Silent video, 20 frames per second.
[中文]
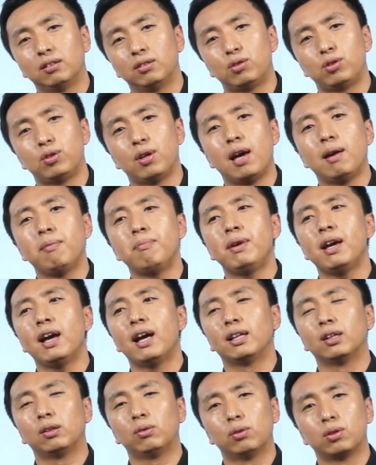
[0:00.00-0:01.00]
全
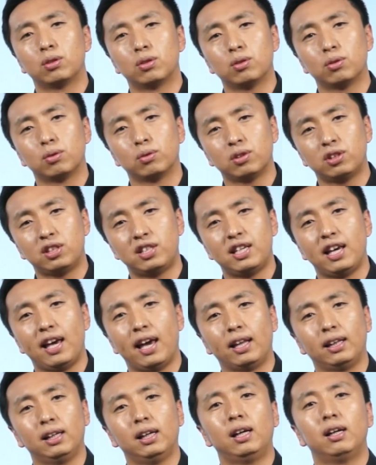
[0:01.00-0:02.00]
面的或者这种
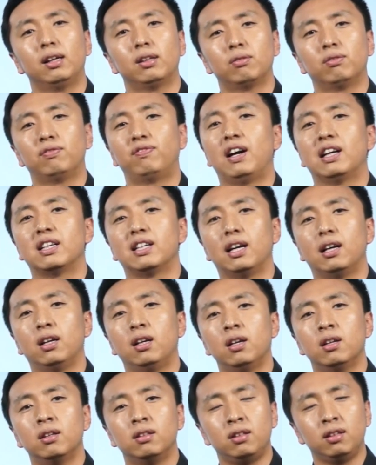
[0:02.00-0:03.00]
浅的这种发展，
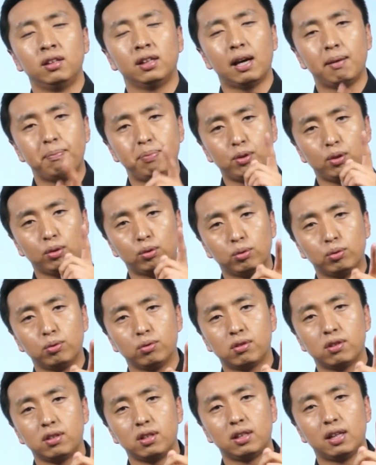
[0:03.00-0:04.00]
你应该必须突
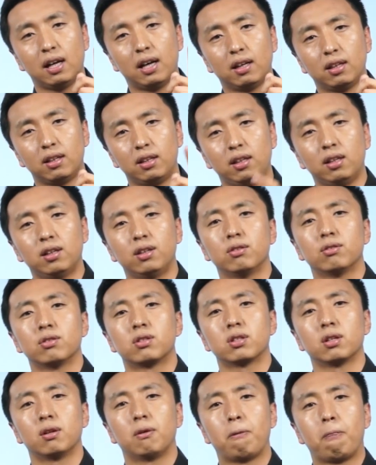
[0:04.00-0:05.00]
出自己的一个优
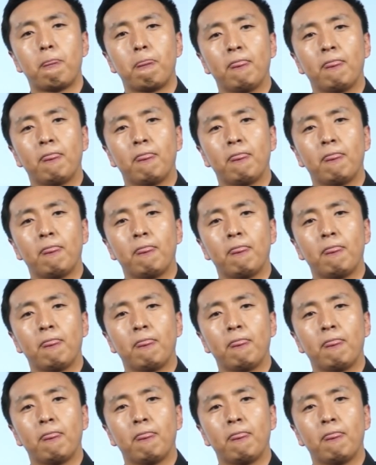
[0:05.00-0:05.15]
势。